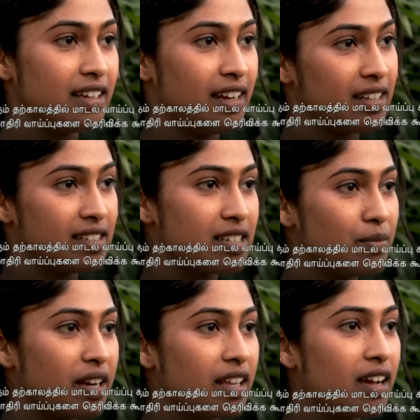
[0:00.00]
என்னை ரிஜெக்ட்
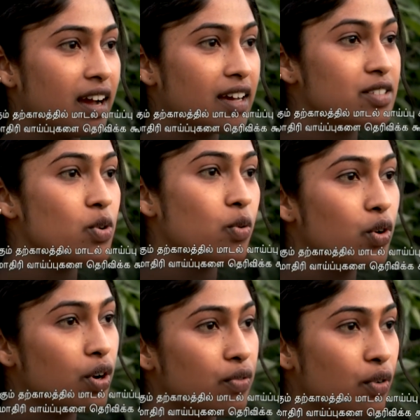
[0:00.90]
பண்ணியிருக்காங்க ஸோ
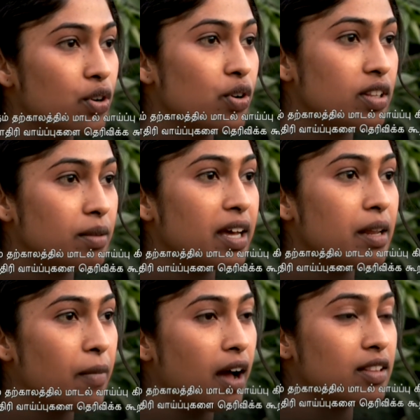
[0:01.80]
உன்னோட ஃபோட்டோ இந்த மாதிரி
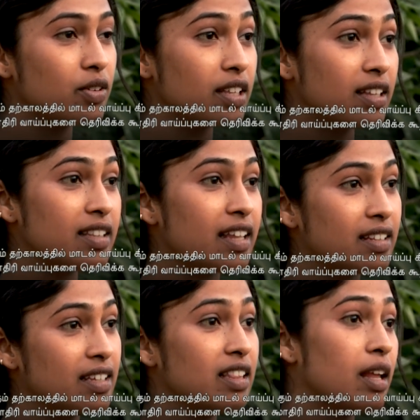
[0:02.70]
பார்த்தோன்னே தான்
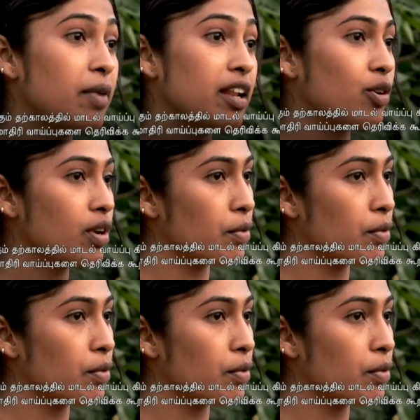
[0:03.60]
தெரியுது இந்த மாதிரி கூட